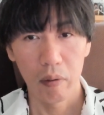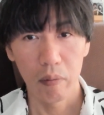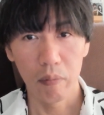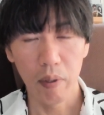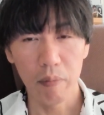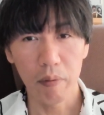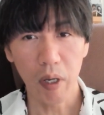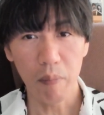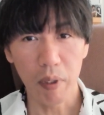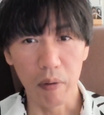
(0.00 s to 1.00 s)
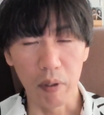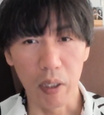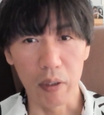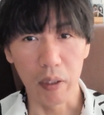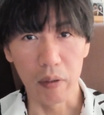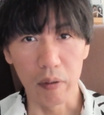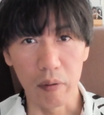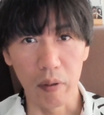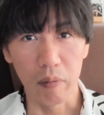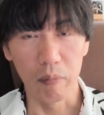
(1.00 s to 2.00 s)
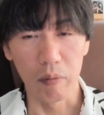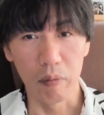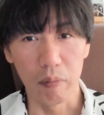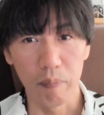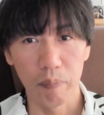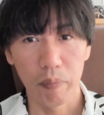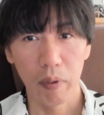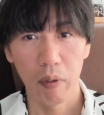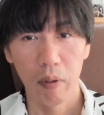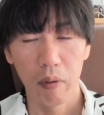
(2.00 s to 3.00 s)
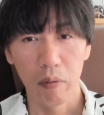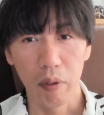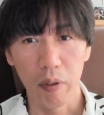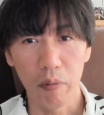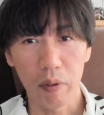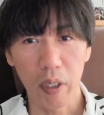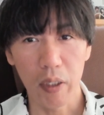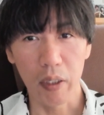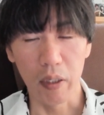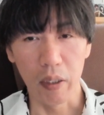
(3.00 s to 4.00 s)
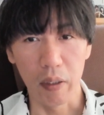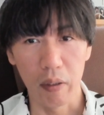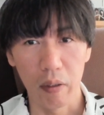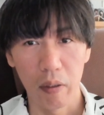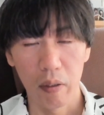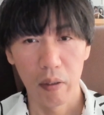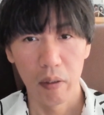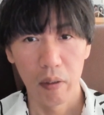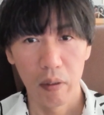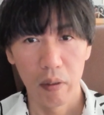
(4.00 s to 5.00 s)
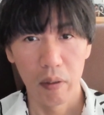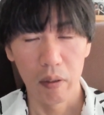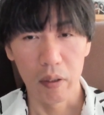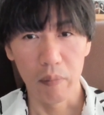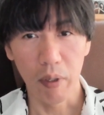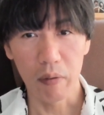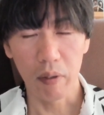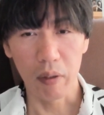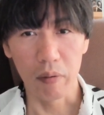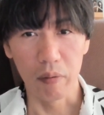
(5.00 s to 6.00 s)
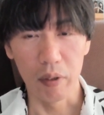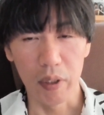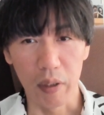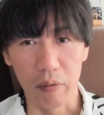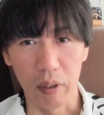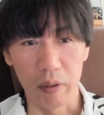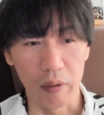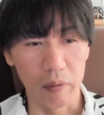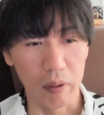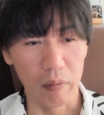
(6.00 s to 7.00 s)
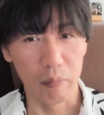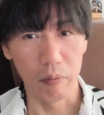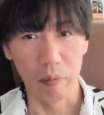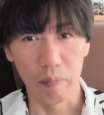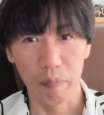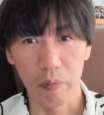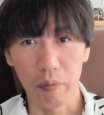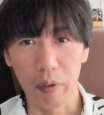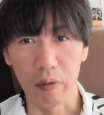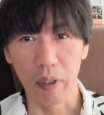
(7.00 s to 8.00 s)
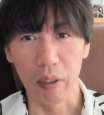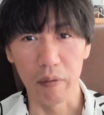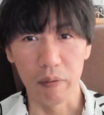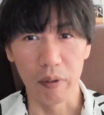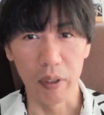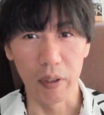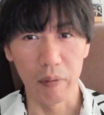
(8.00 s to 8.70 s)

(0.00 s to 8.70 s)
ウェブカメラを借りたんですけども、これ 4K でね、2万ぐらいするいいやつなんですけども、どうですかね、写り。